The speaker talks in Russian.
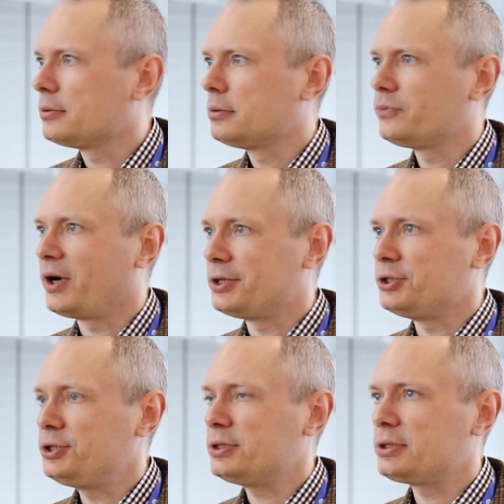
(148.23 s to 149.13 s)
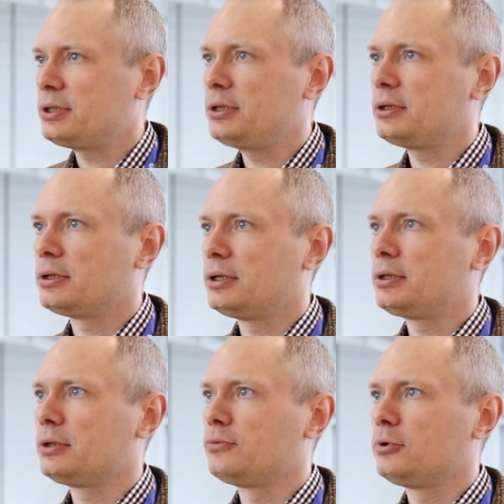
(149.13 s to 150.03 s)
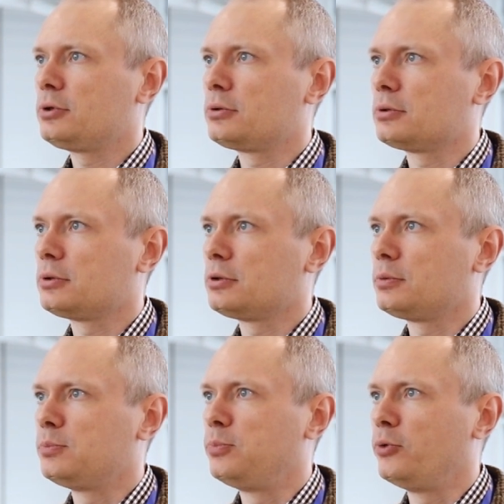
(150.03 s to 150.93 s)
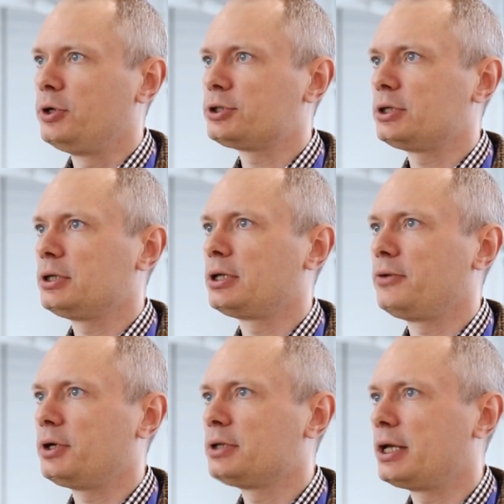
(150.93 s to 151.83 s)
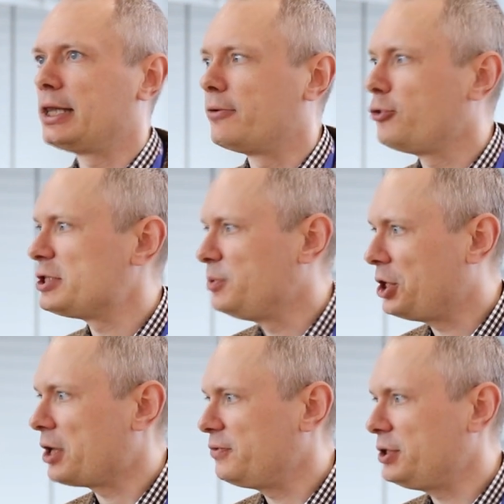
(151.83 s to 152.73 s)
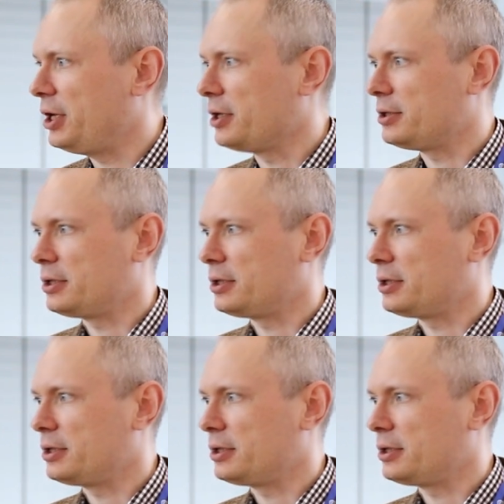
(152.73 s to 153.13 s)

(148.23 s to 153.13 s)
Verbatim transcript: Ну, фактически это вот э, больше, наверное, одного изменения в день.